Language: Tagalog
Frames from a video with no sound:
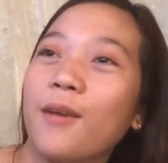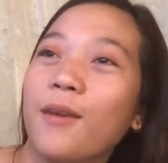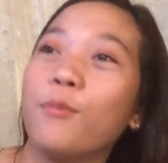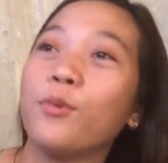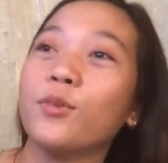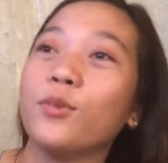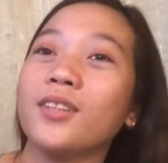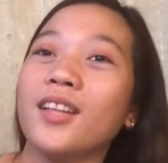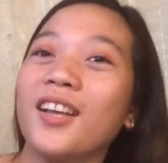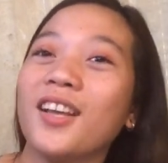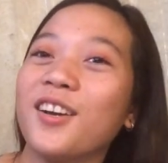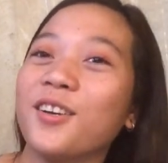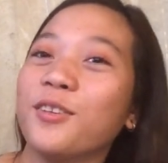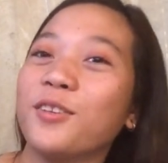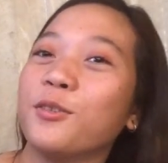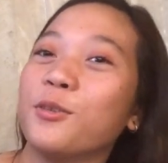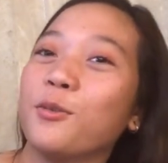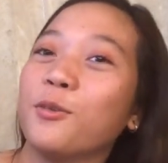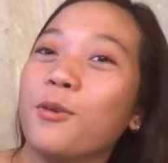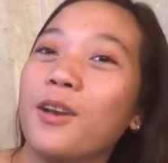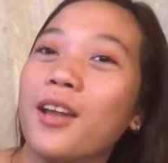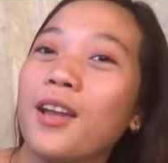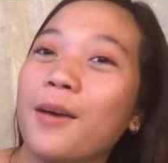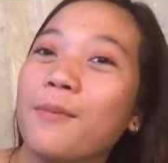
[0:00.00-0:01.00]
Ambot lang
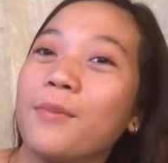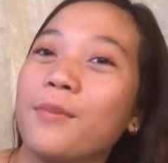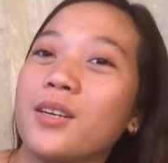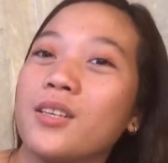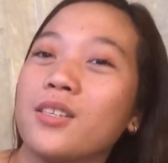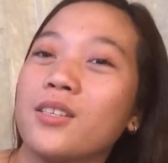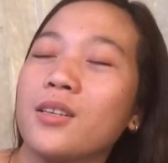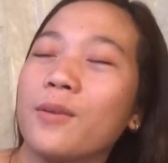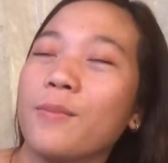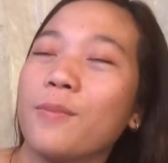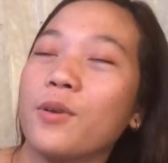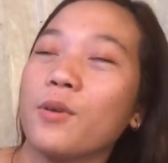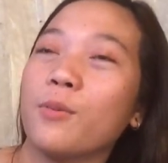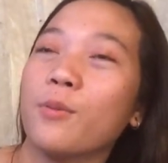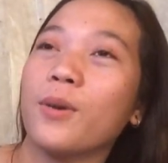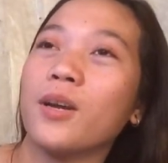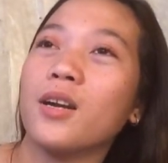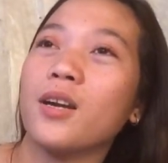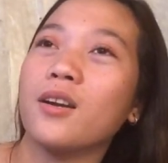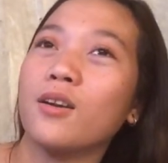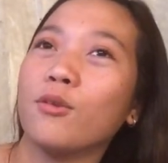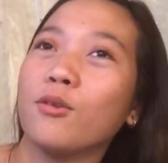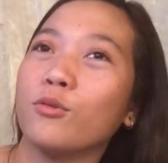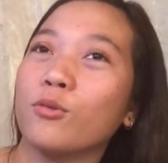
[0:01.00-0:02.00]
tula ba ni siya,
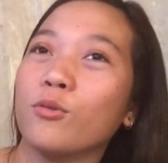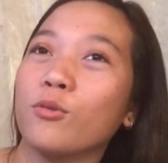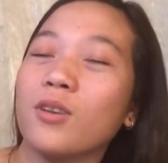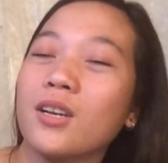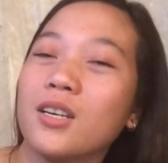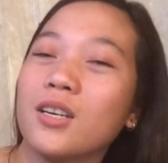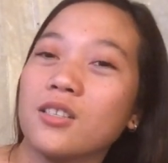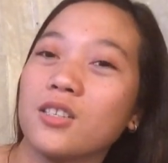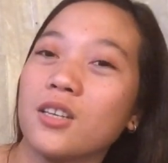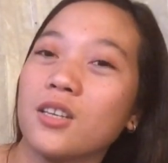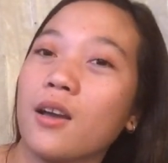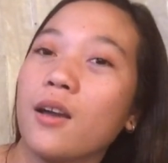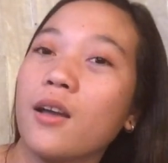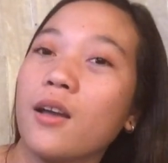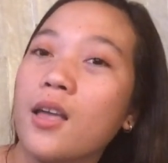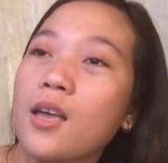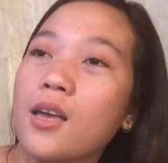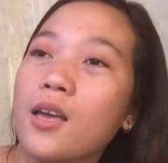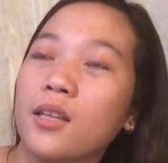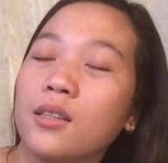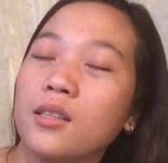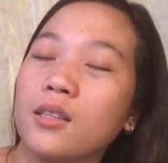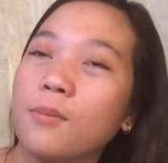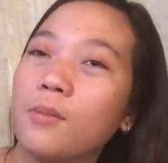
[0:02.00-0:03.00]
pero para nako tula siya.
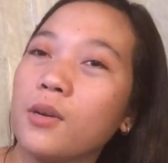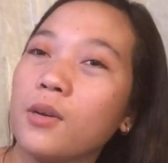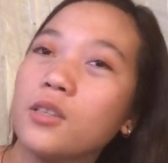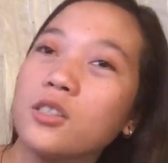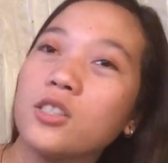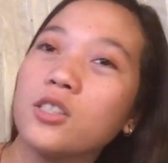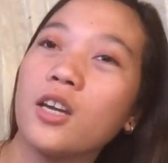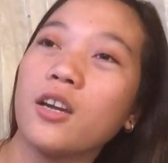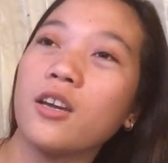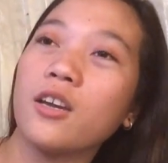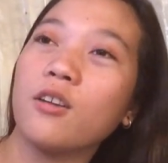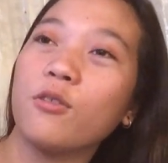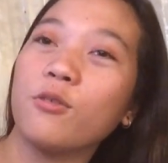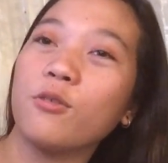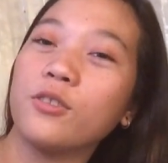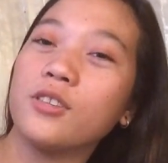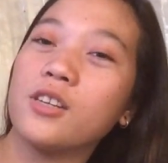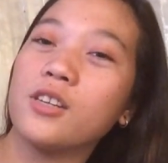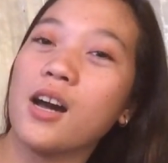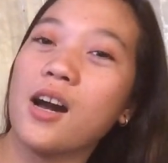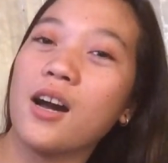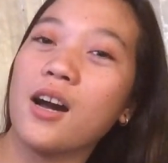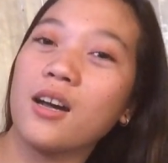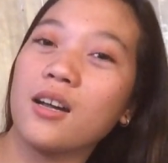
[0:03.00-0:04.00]
Timon siya
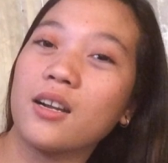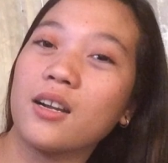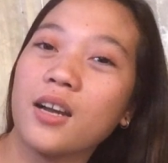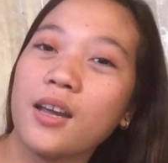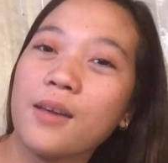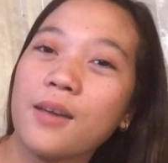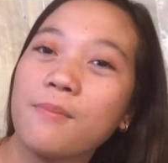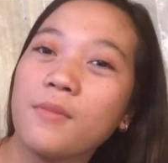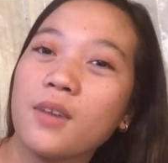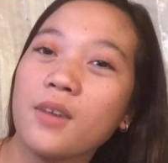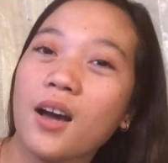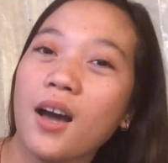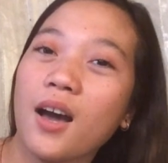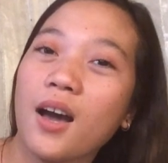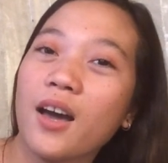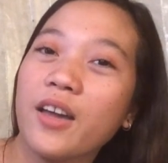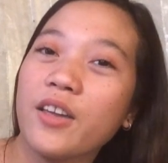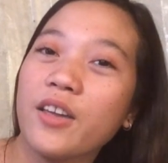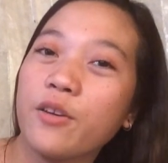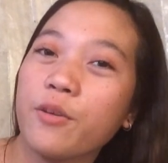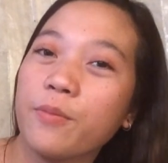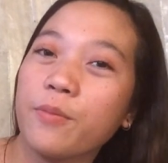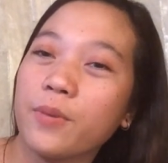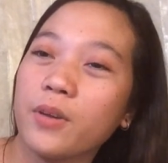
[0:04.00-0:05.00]
ingon nga rhyme
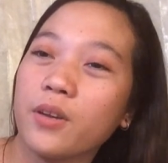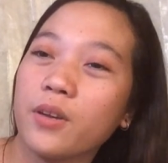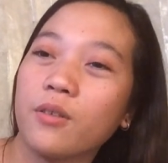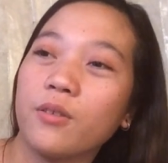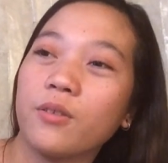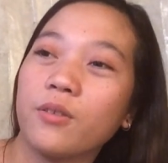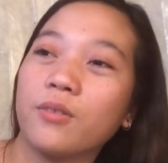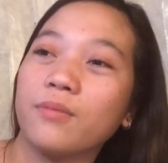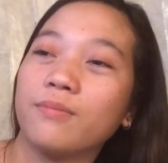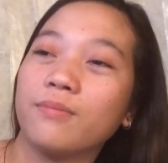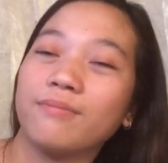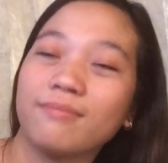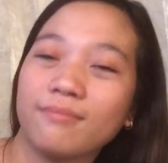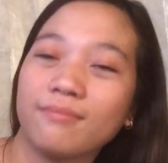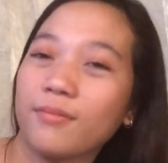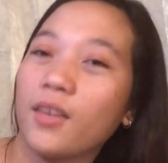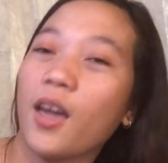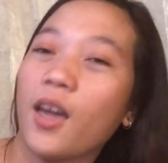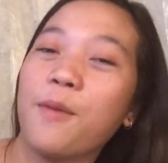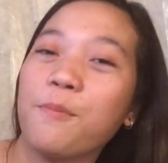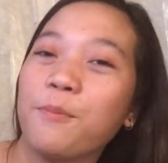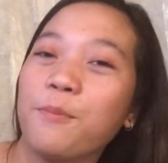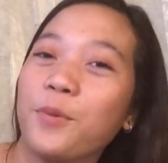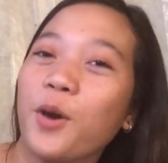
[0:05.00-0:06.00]
kaayo, pero
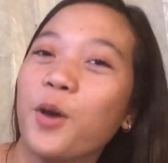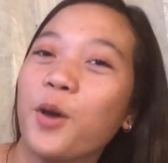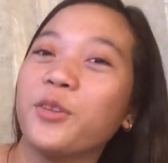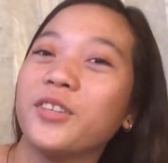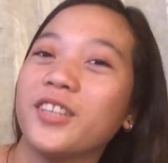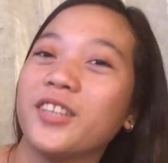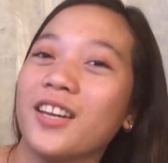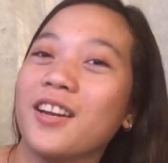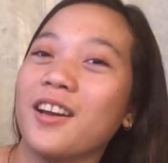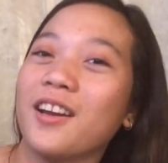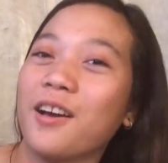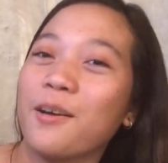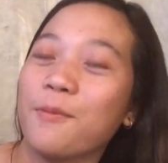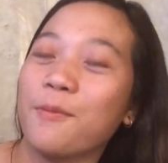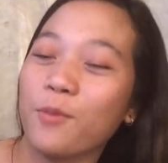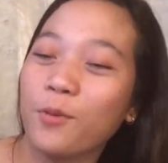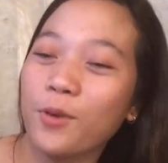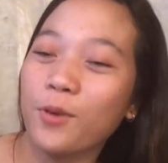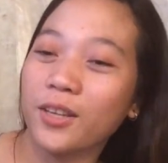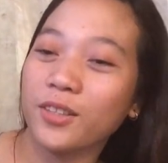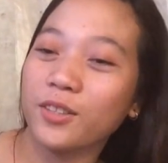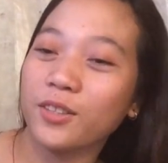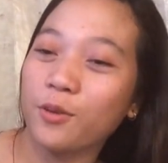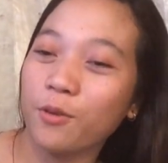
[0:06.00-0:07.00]
I'm proud kay
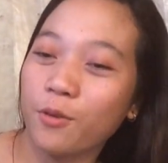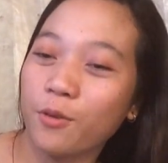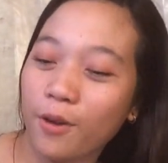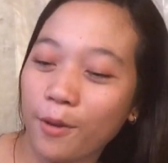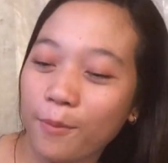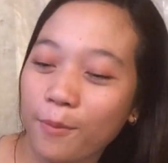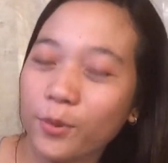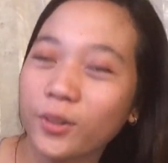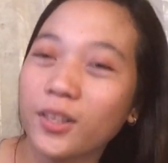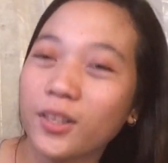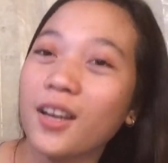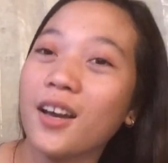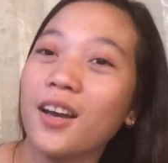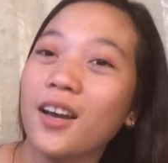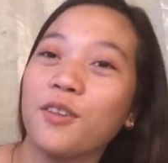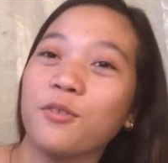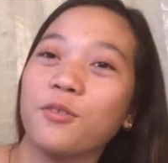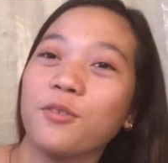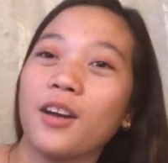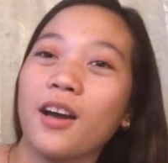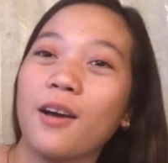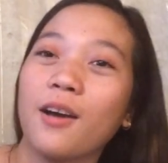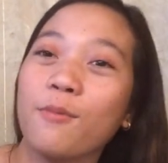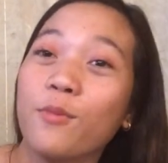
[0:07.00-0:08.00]
nakabuhat ko. Ambot lang
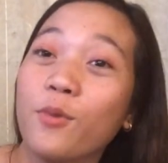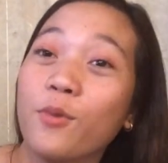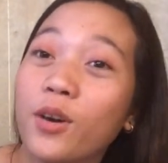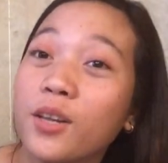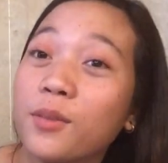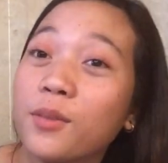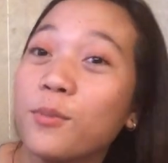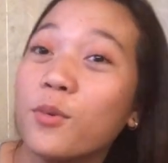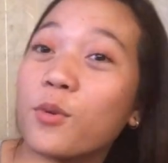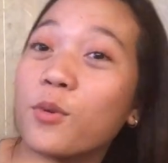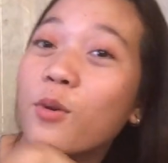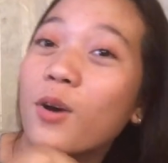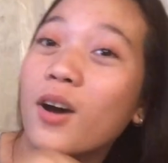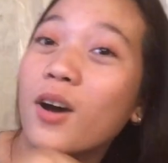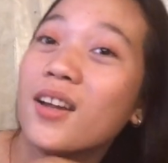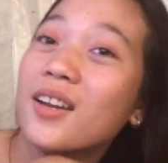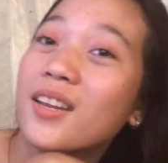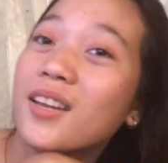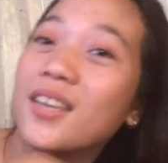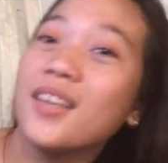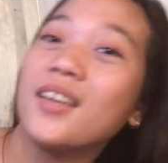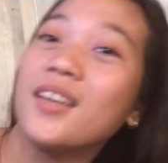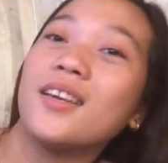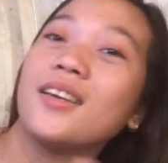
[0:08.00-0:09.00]
anong nakabuhat pug ko
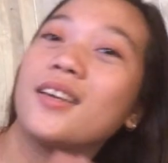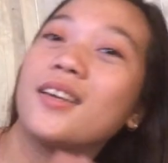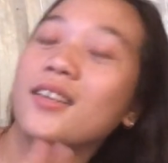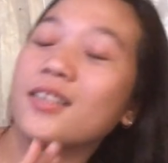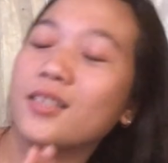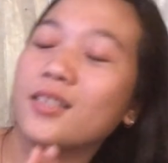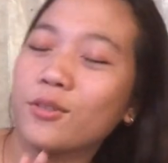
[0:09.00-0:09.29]
ani.